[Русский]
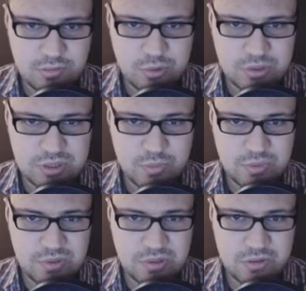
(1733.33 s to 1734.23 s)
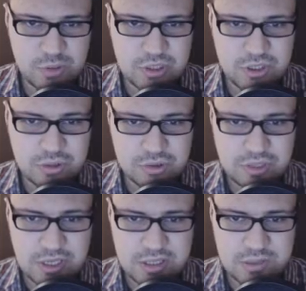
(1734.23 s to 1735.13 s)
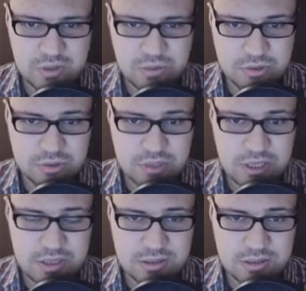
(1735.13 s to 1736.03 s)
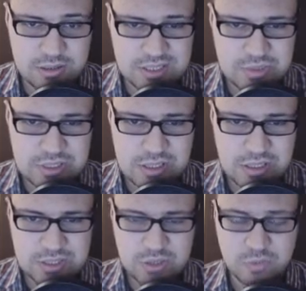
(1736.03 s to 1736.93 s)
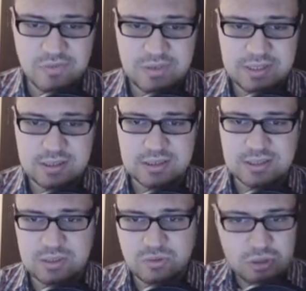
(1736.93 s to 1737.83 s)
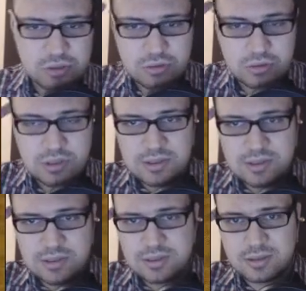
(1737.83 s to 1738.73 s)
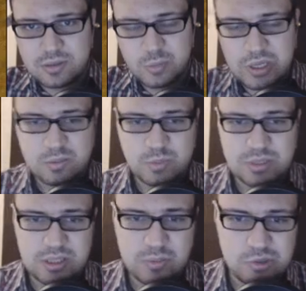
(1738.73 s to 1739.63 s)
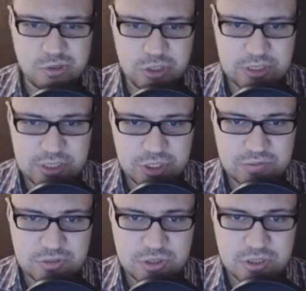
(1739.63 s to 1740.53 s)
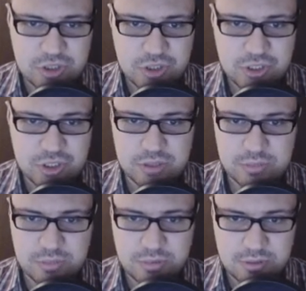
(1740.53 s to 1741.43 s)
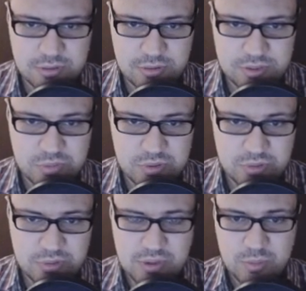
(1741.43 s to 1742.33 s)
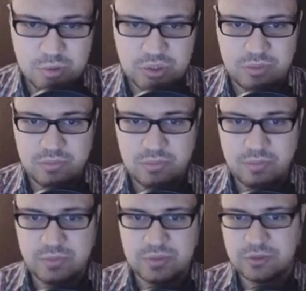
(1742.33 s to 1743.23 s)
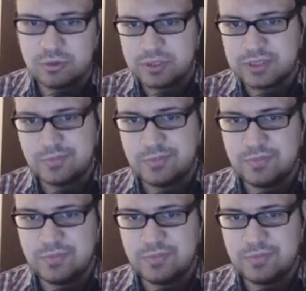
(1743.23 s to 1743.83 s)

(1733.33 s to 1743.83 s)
Ну, просто, ну, я думаю, даже их ускорять не будем. Просто ускорение это на самом деле не особо выгодно из-за того, что оно э, по КПД больше электричества начинает жать, чем... Э, то есть мы получаем скорость